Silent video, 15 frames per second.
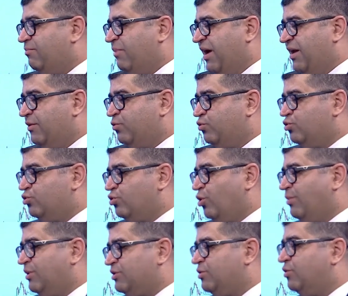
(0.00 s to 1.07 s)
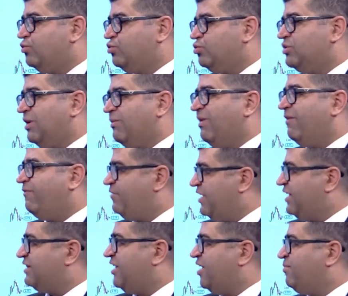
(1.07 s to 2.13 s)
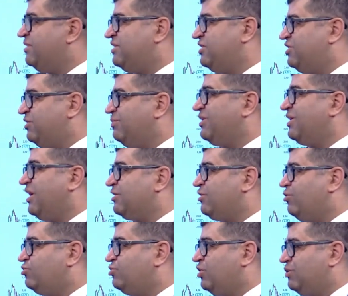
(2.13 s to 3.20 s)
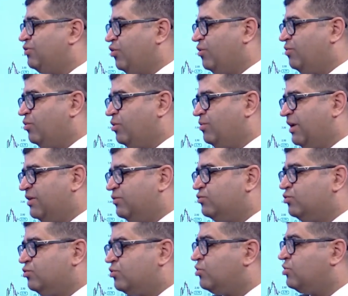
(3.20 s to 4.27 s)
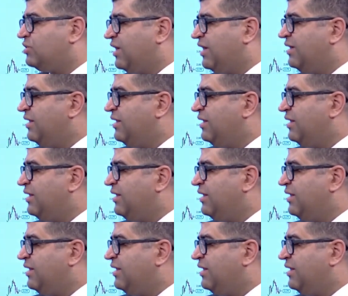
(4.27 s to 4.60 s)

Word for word: ben ucuz olmasına ucuz ama fiyatlanması için bir katalizör görmüyorum. Hani ucuzluktan